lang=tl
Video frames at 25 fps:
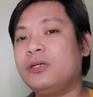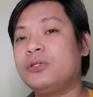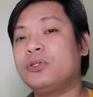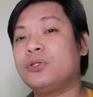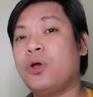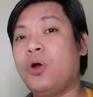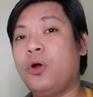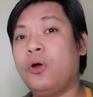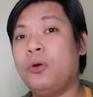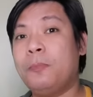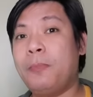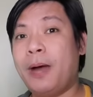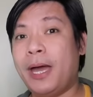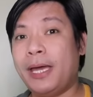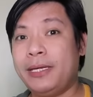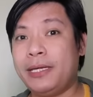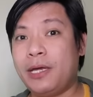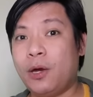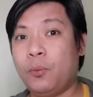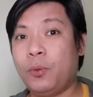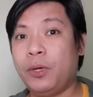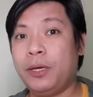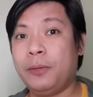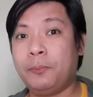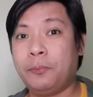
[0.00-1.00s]
So, by
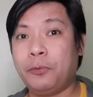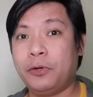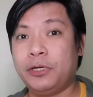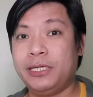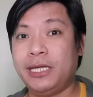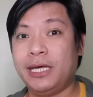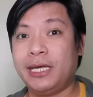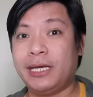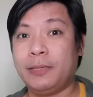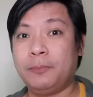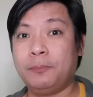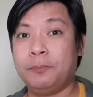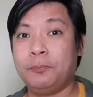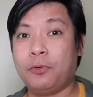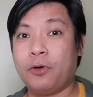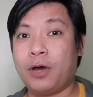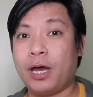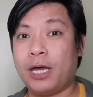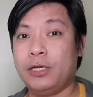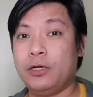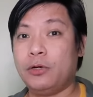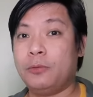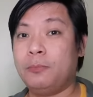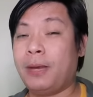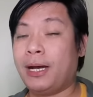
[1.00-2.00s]
the way, pwede rin po
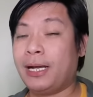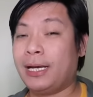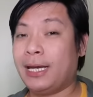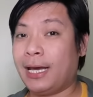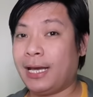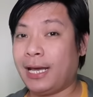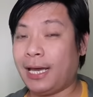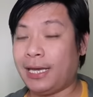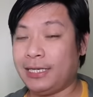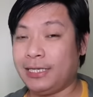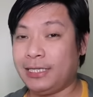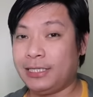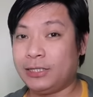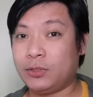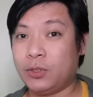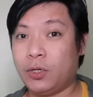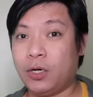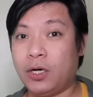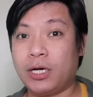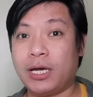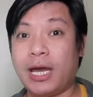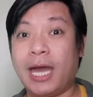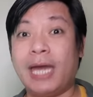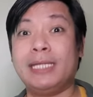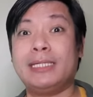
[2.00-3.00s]
kayong maglagay nito
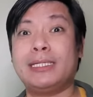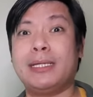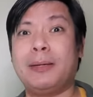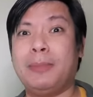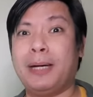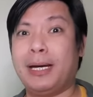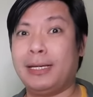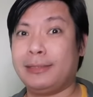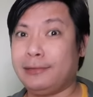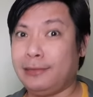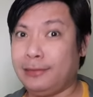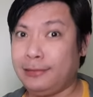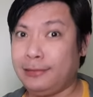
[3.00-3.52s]
kahit sa mga